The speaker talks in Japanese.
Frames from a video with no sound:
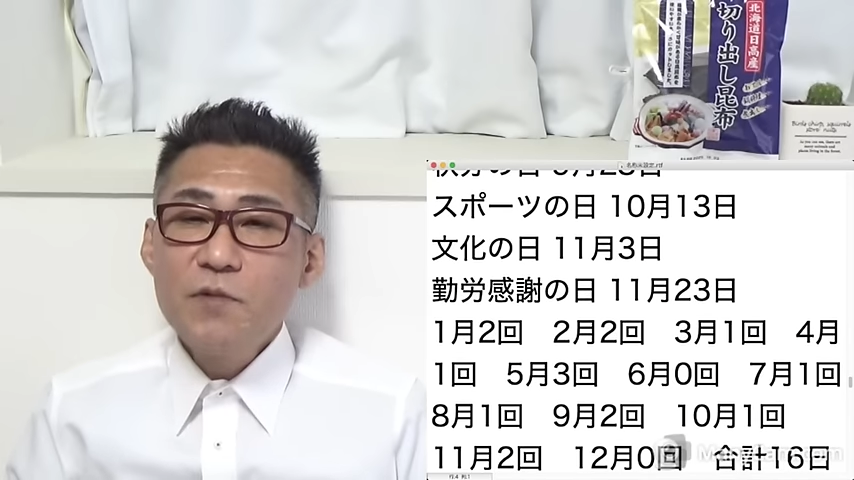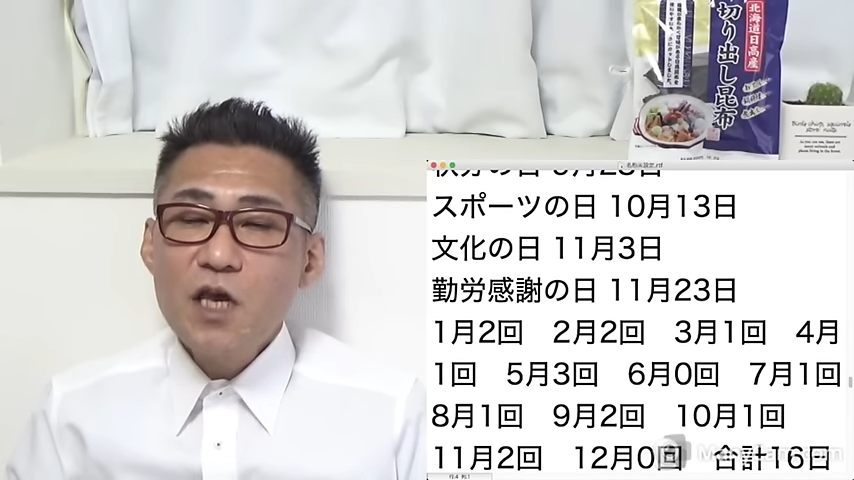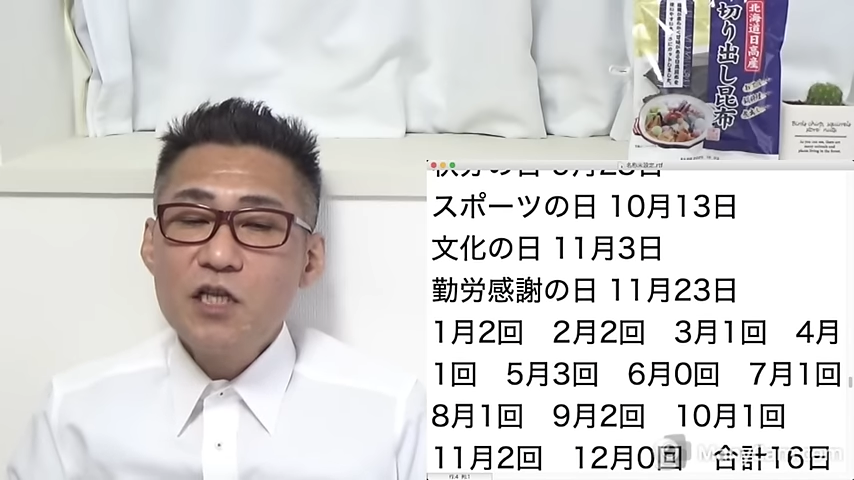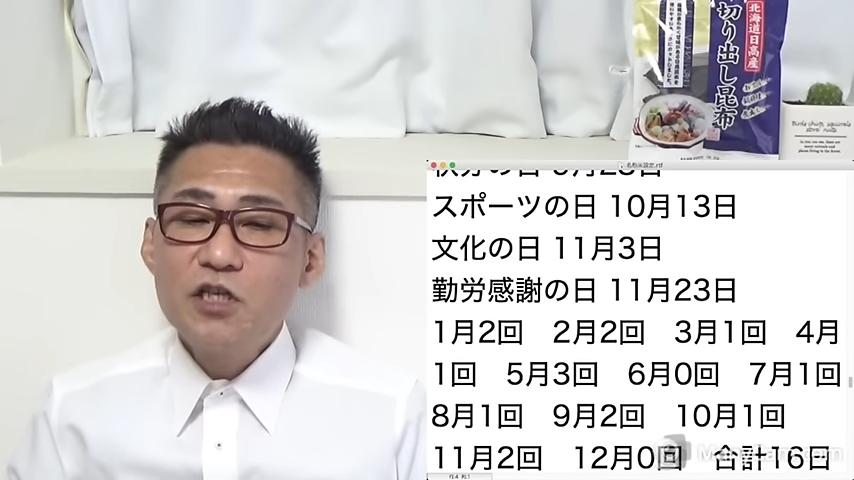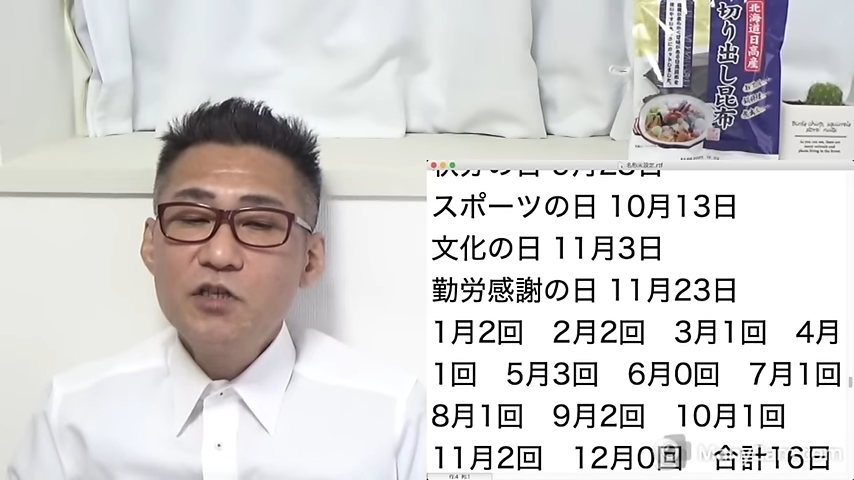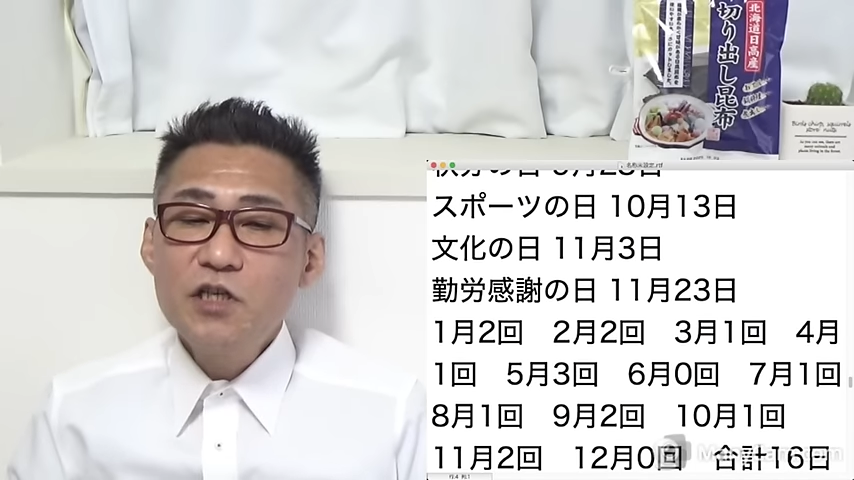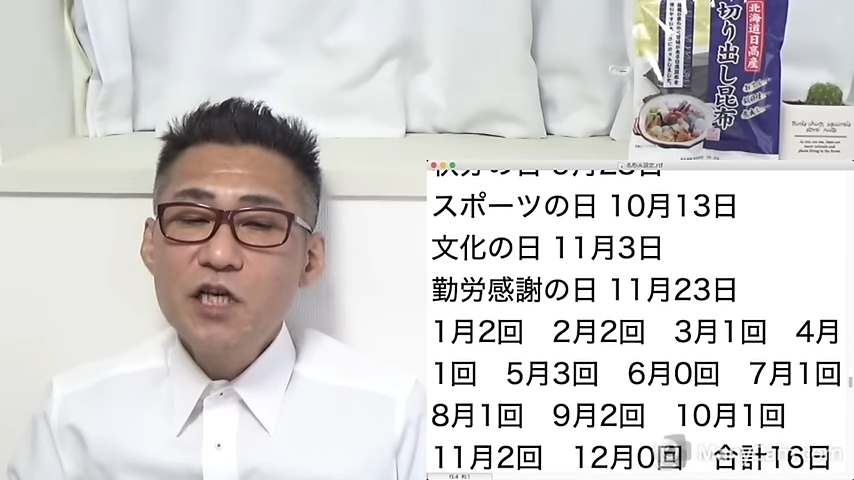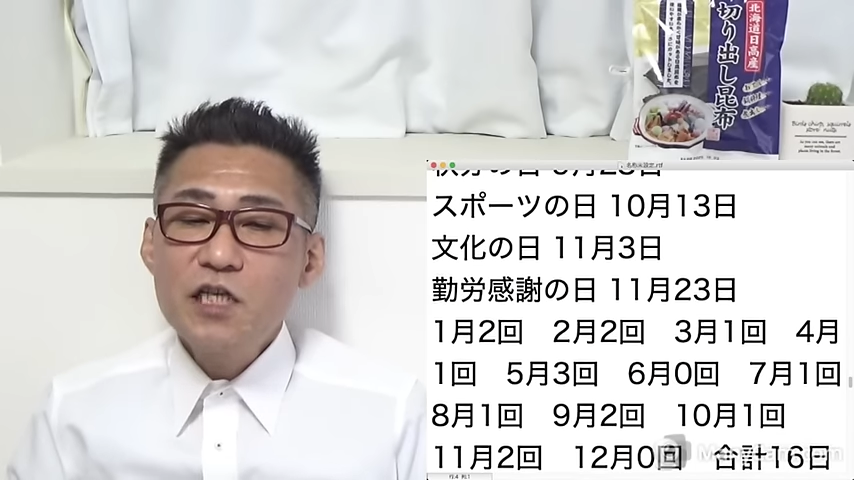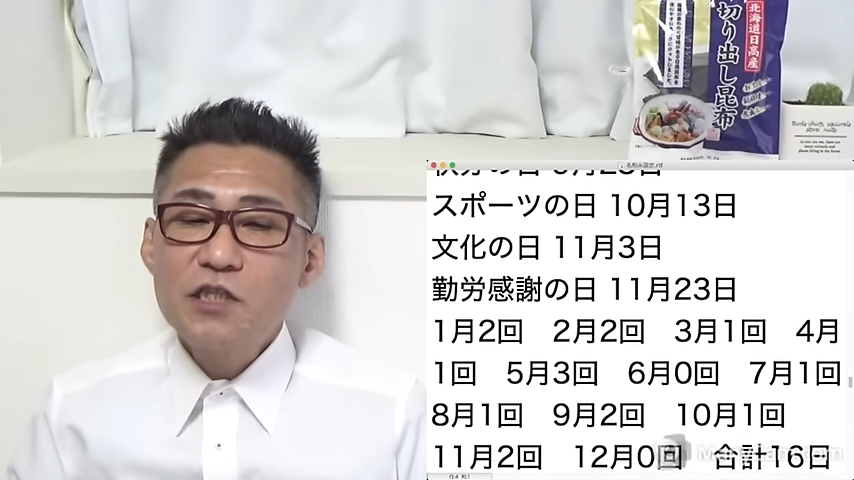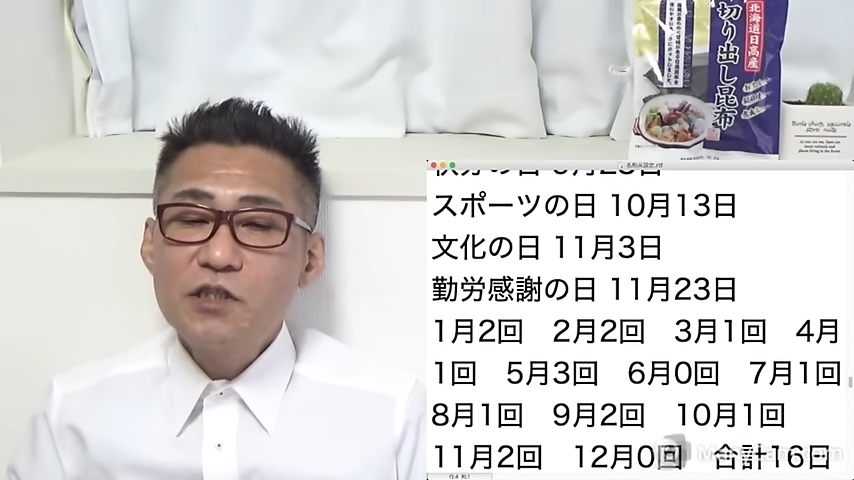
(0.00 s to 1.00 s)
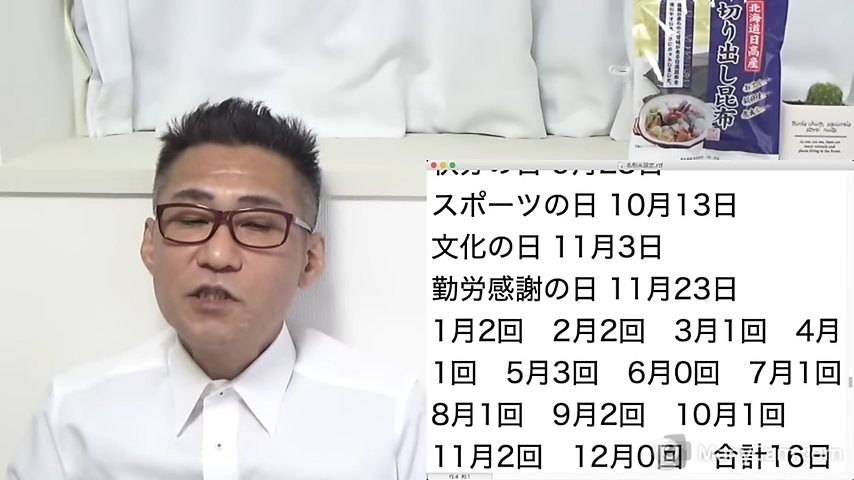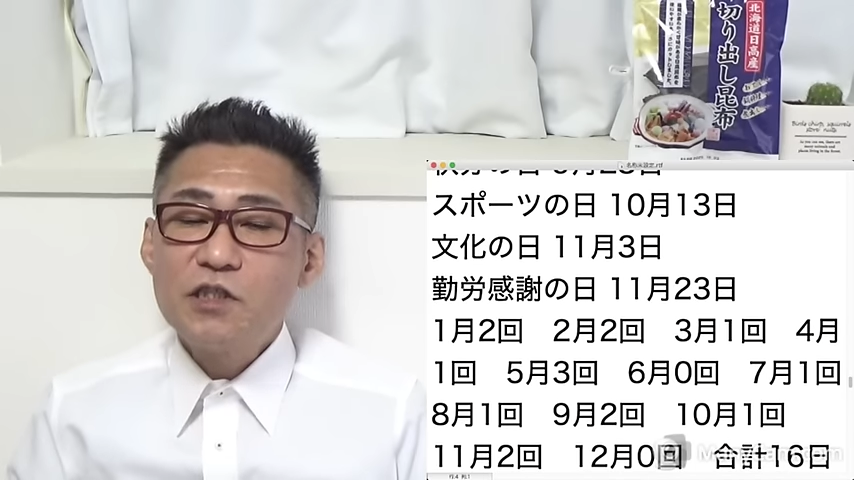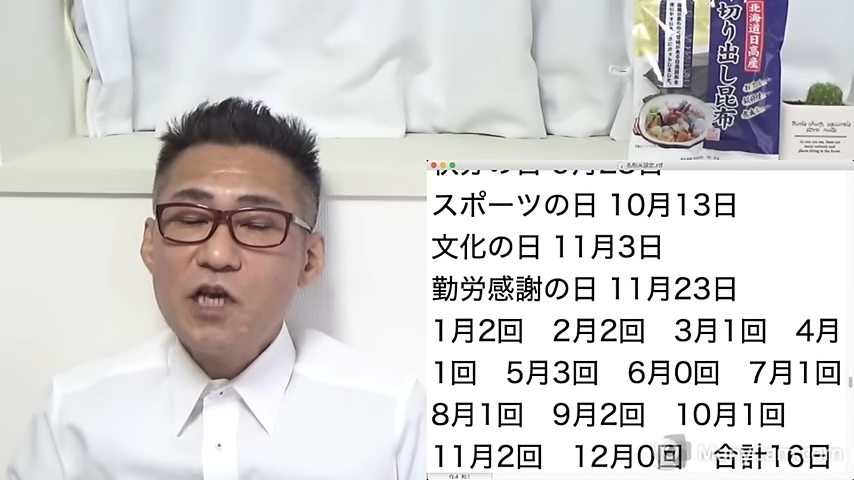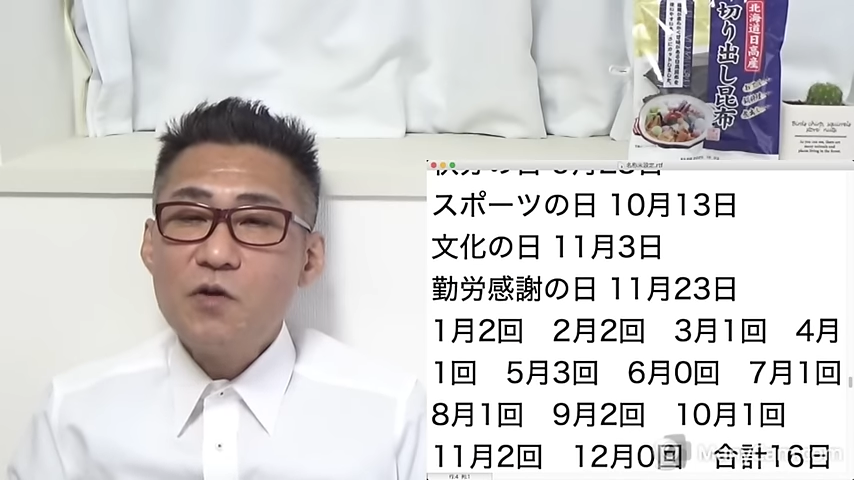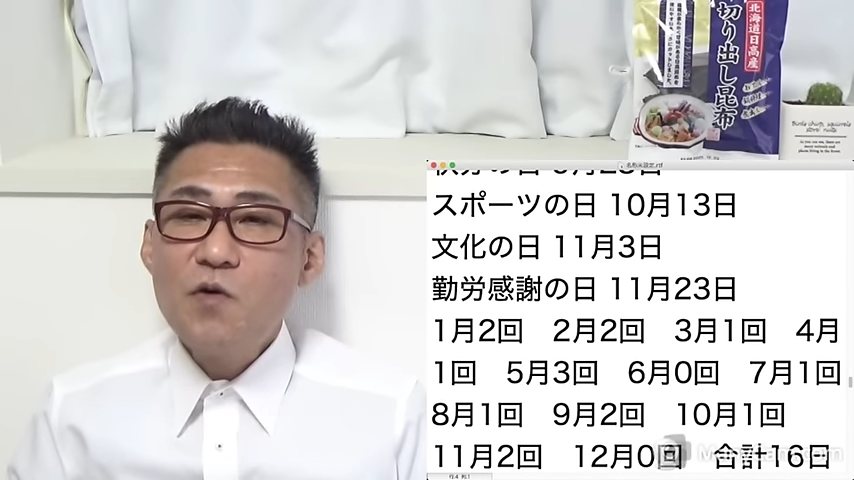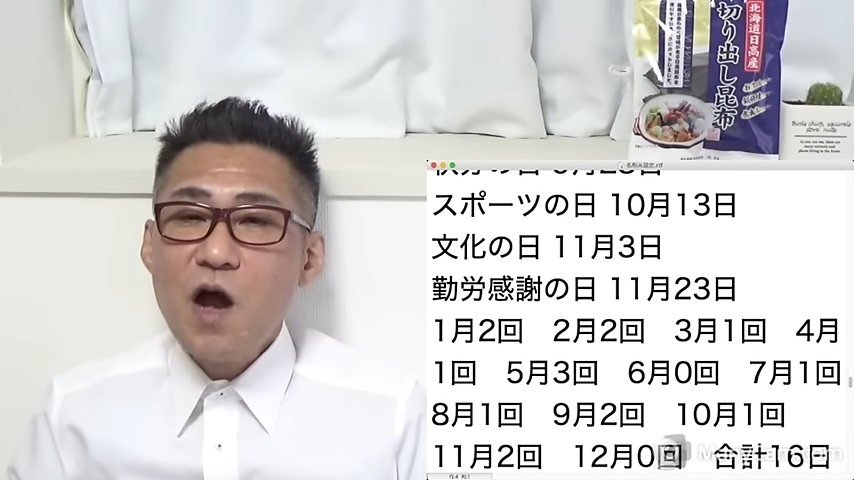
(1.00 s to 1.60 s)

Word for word: えー、12月0